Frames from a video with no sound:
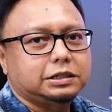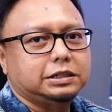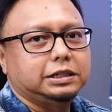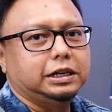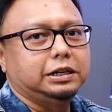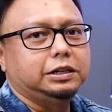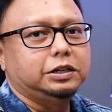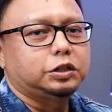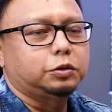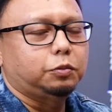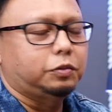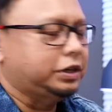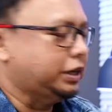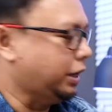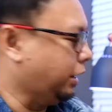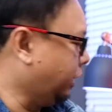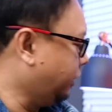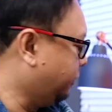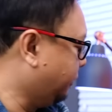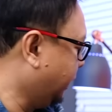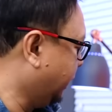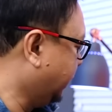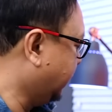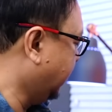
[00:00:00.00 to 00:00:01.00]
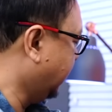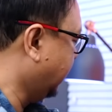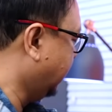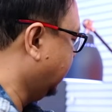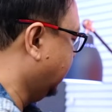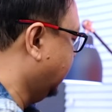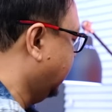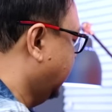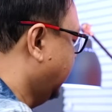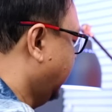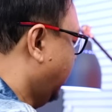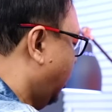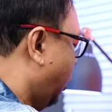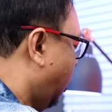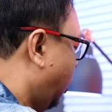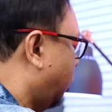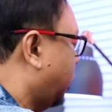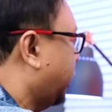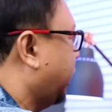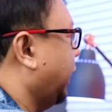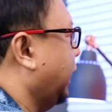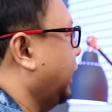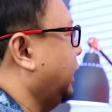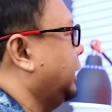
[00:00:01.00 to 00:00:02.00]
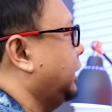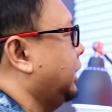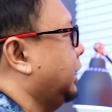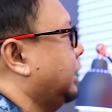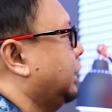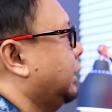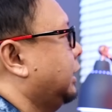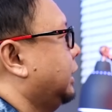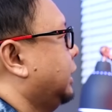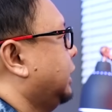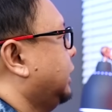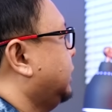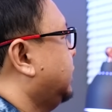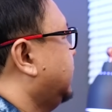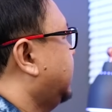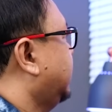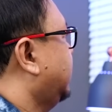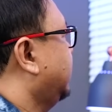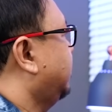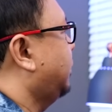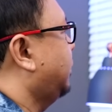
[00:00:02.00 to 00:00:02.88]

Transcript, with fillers: Jadi semuanya everything oke okay nih. Jadi